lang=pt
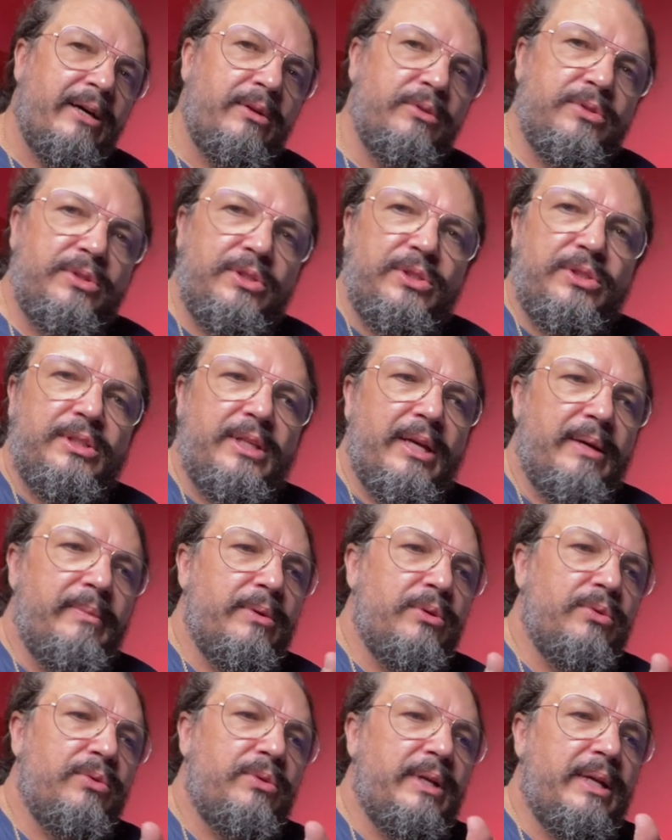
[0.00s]
ao sistema
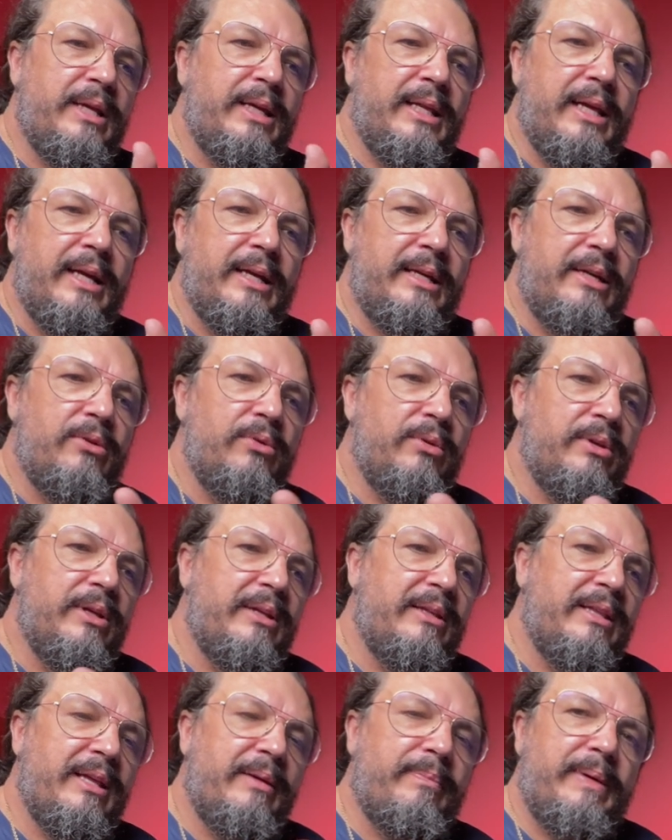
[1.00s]
do trem lá, que quando ele
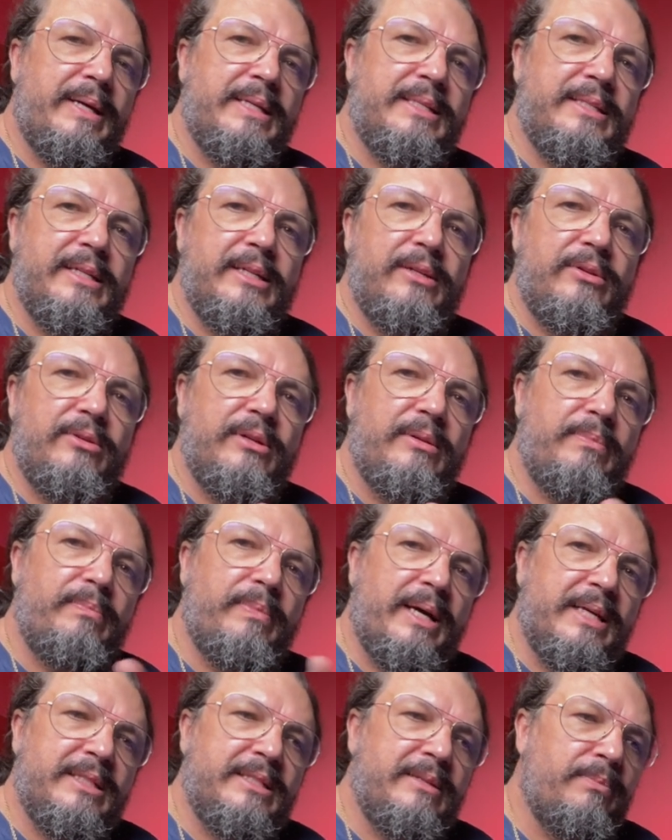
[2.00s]
está passando, ele
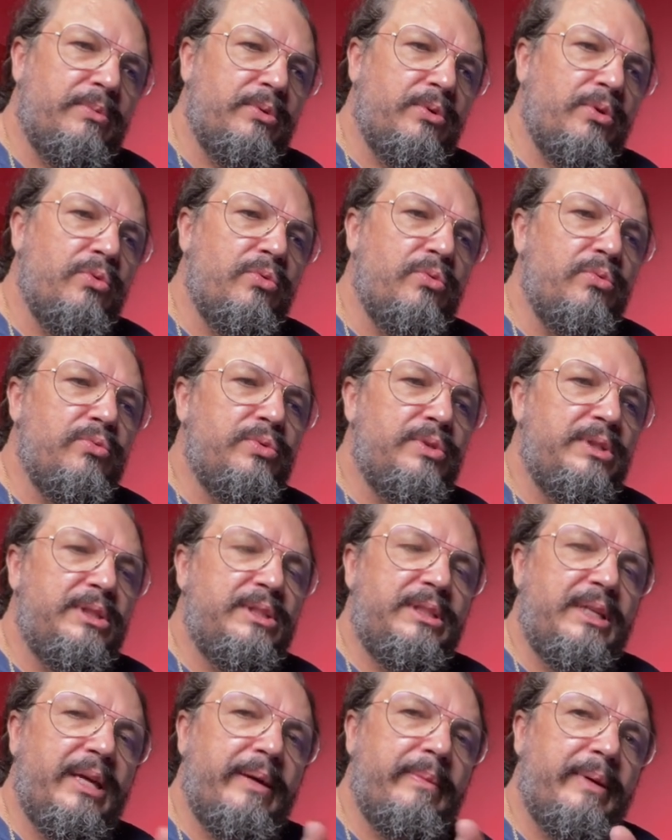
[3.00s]
passa por algum
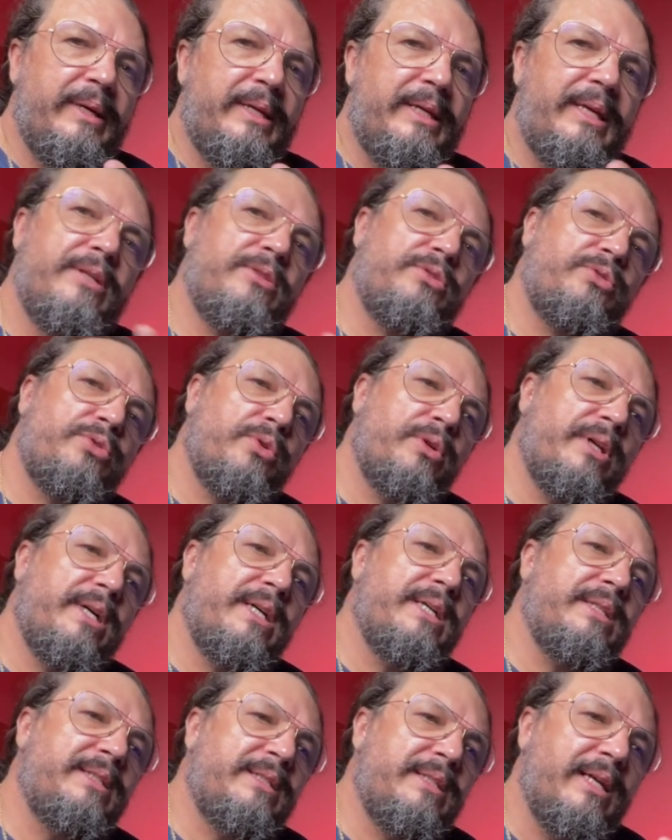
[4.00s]
sistema que aciona a
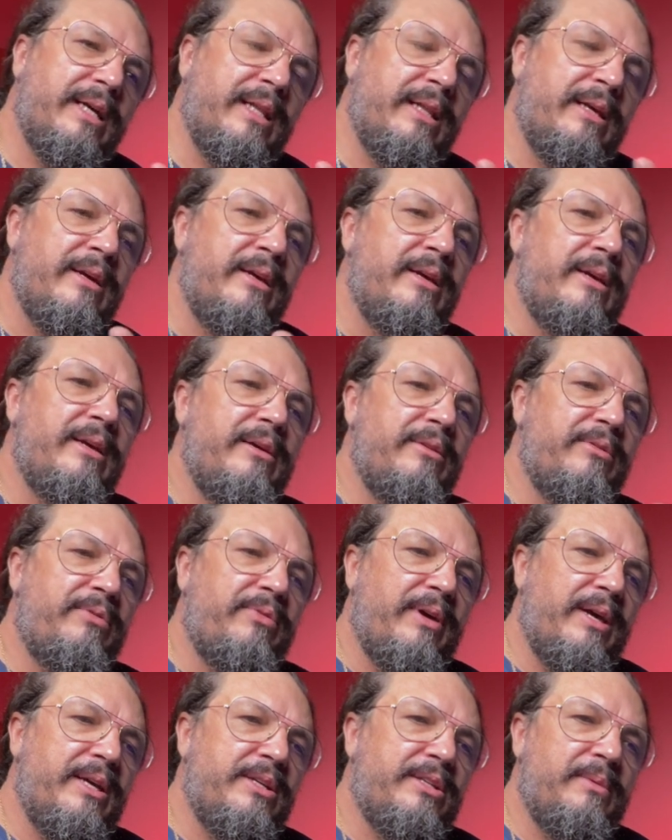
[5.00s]
cancela,
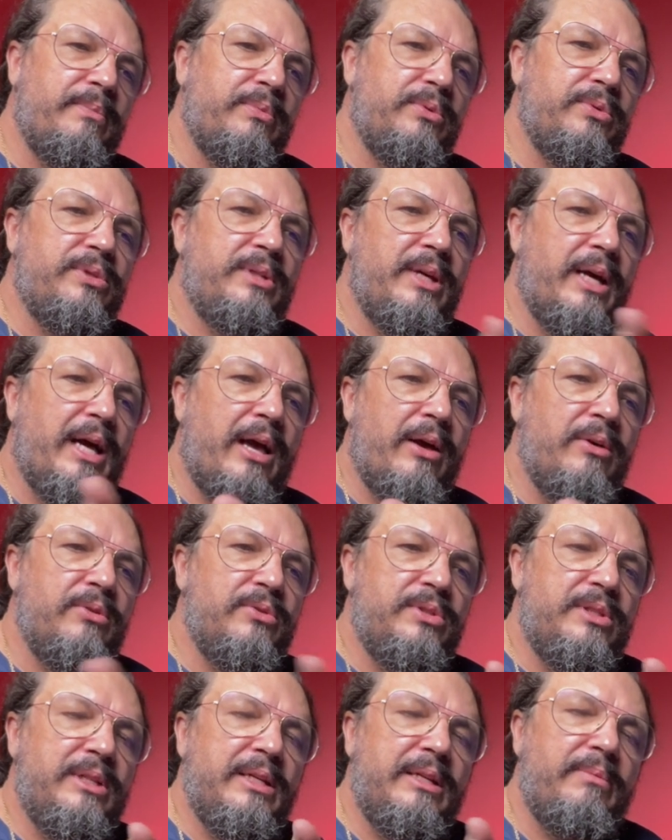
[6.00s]
fecha para os
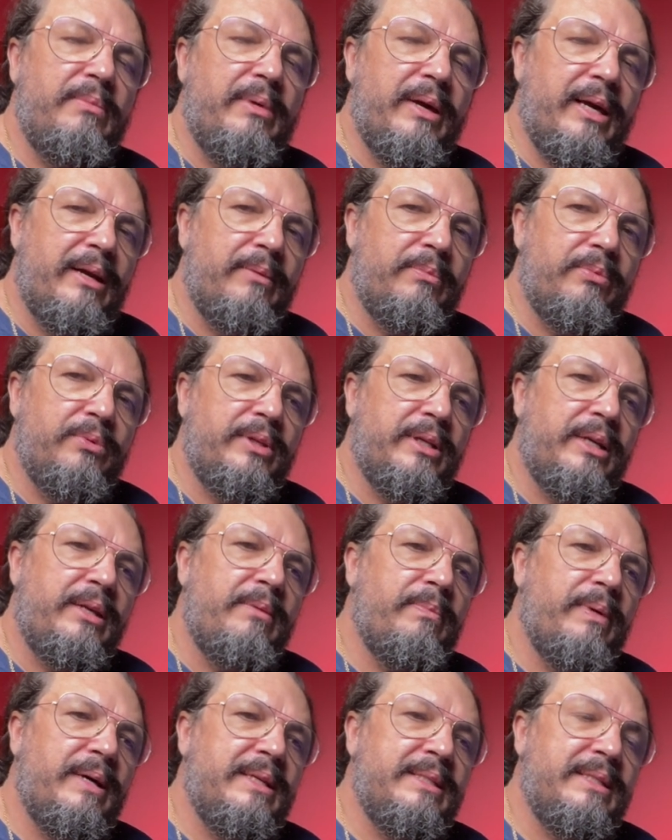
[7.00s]
carros e libera para o trem
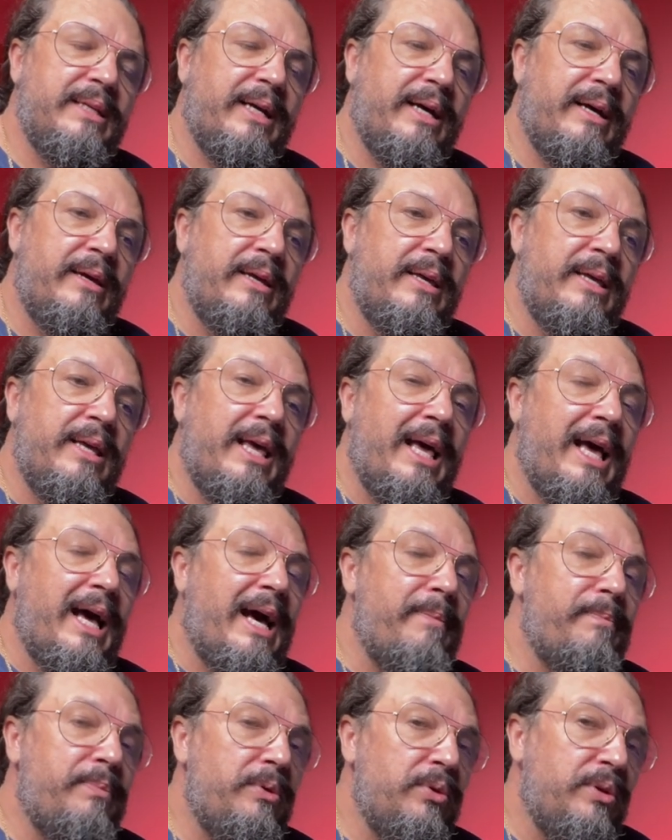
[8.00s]
passar.
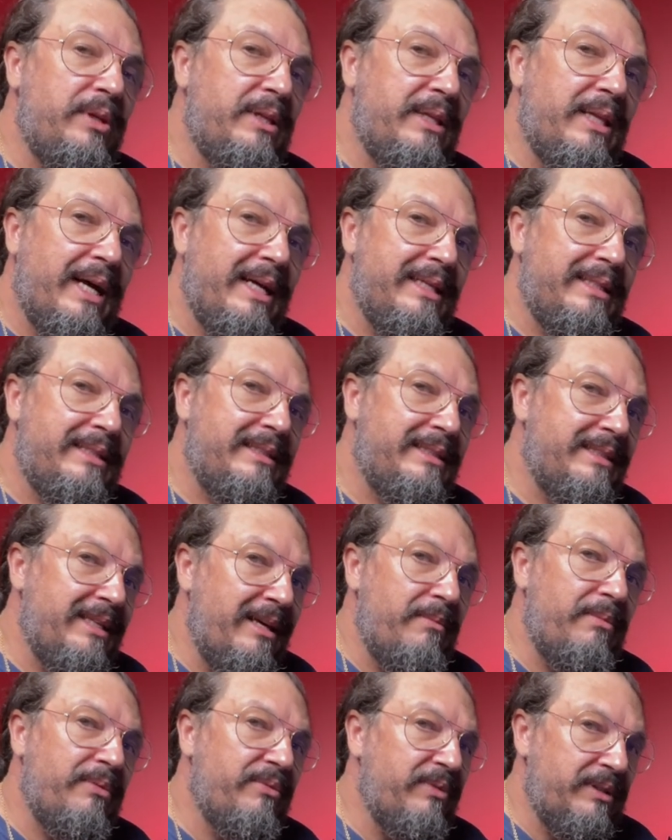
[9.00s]
A prioridade
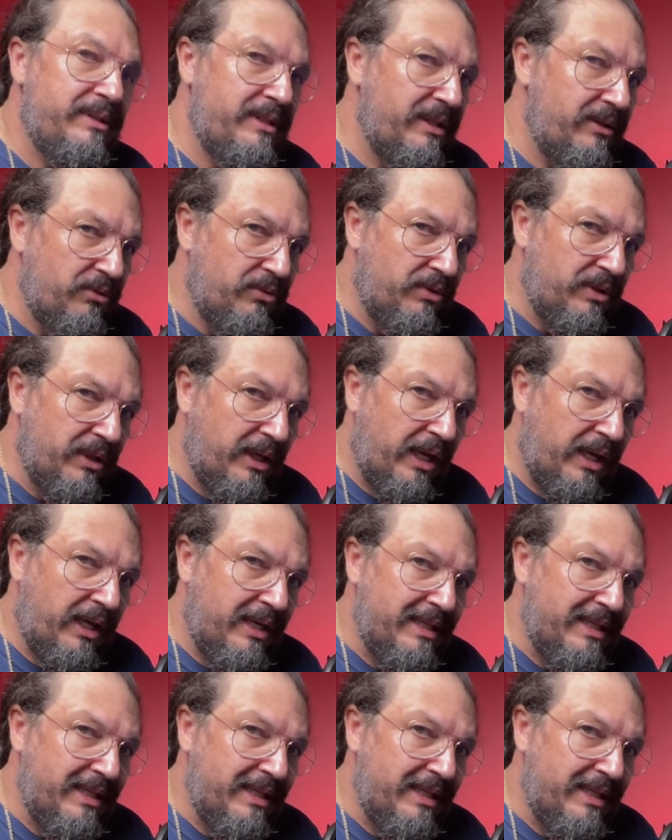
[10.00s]
sempre vai ser do trem,